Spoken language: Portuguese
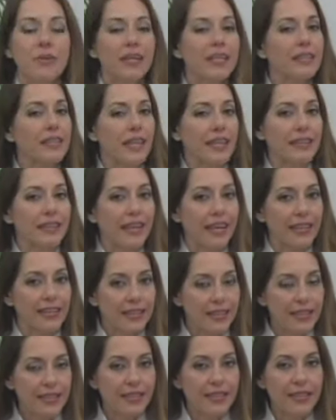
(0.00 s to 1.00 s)
Para tratar
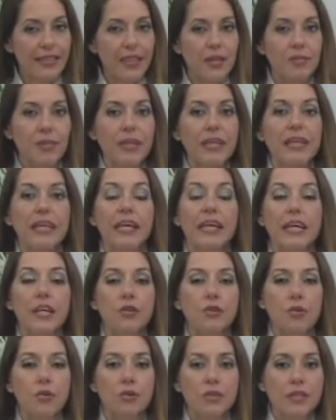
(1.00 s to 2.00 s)
desse tema,
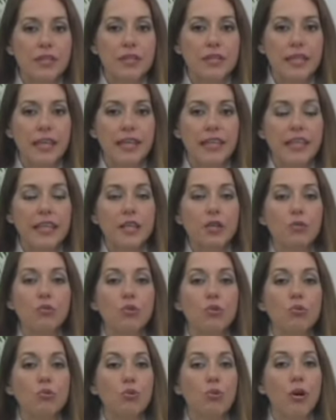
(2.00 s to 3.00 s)
encontra-se aqui
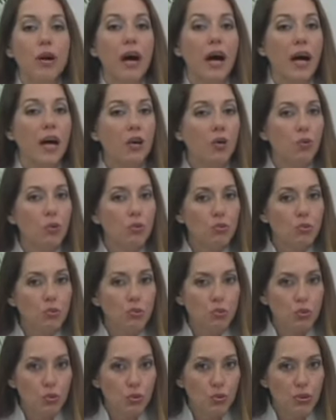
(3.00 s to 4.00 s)
o Dr. Haroldo